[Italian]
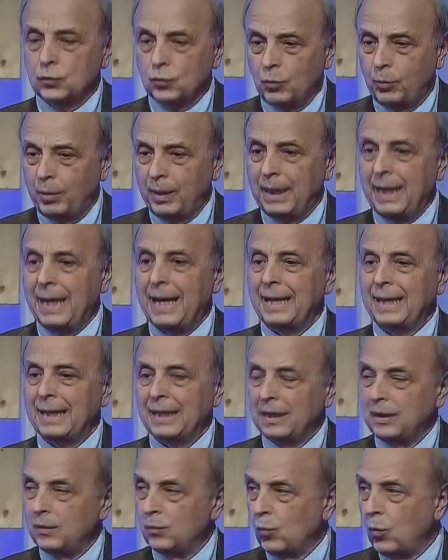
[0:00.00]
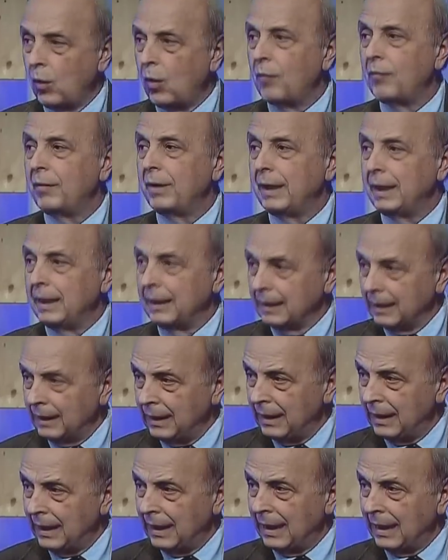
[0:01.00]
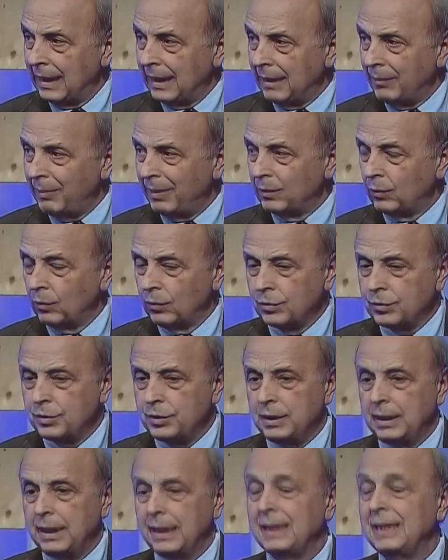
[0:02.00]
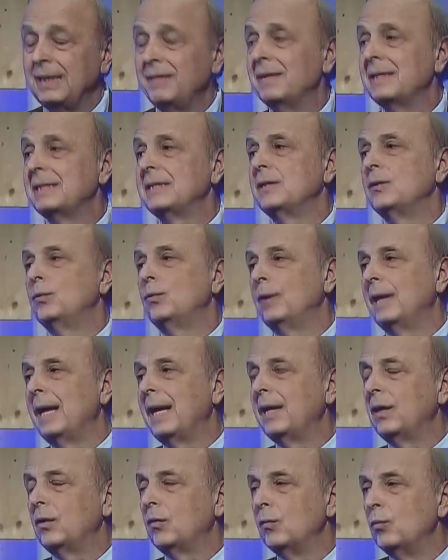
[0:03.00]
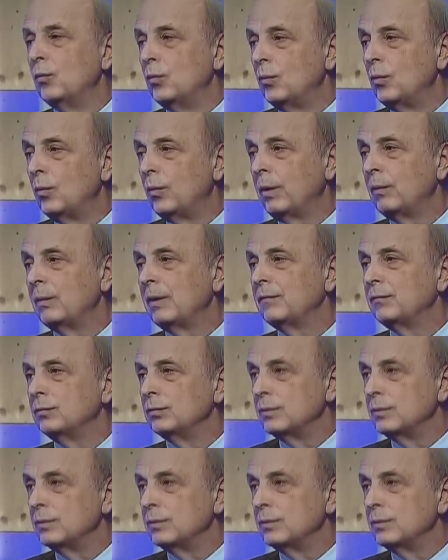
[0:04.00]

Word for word: superare, a rimuovere il, la, la, patologia, deve assicurare comunque una